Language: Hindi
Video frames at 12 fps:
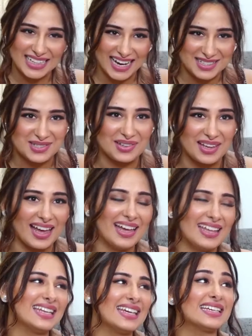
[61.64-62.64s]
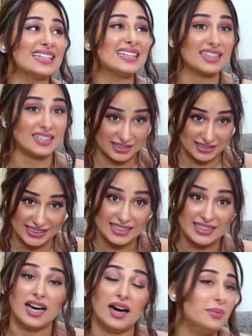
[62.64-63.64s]
आ चुका है लेकिन
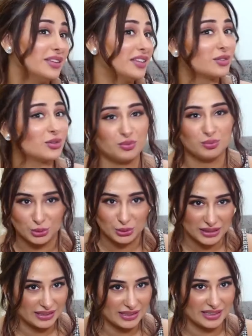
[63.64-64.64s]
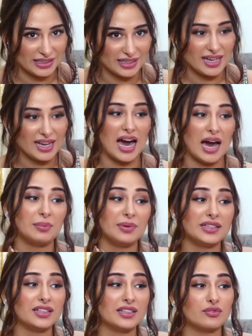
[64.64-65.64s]
थर्टीन अभी तक लोग भूले नहीं हैं अभी
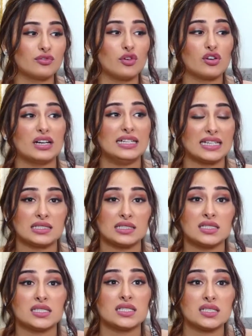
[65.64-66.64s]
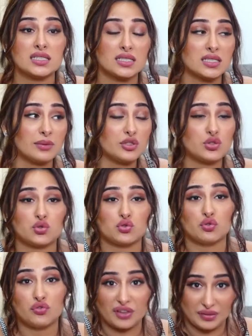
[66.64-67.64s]
तक वो कंटेस्टेंट जिस जिसके भी जो
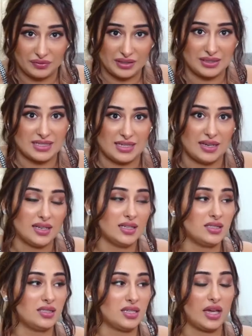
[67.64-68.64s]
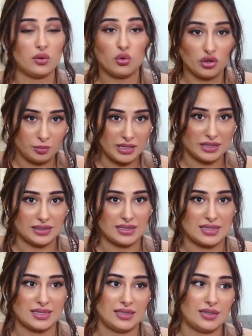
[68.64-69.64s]
जो फेवरेट्स हैं हम्म। चाहे कोई भी
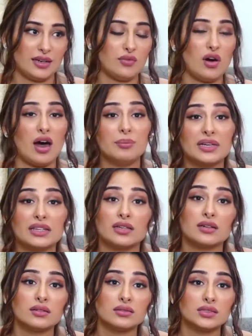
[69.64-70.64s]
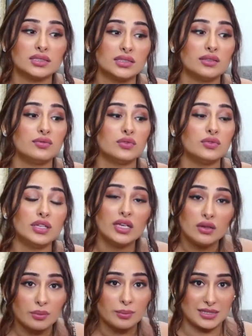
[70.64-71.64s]
कंटेस्टेंट रहे वो अभी तक सिर्फ उन्हीं
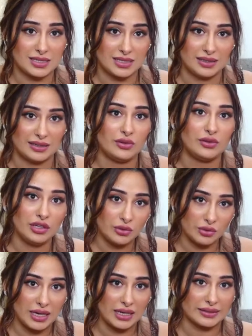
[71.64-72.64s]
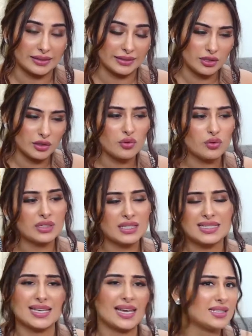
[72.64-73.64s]
को मिस करते हैं उन्हीं को याद करते हैं तो वो
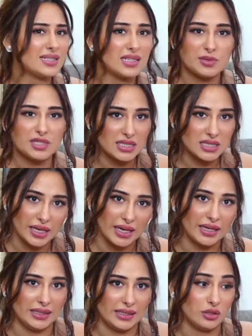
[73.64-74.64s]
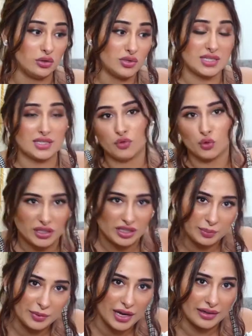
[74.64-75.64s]
उनके जहन से भी चीज़ गई नहीं है तो सीज़न
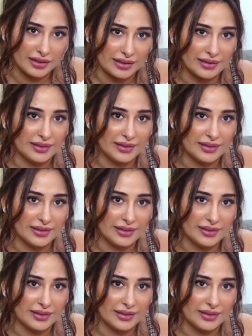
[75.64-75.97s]
फोर्टीन भी आ गया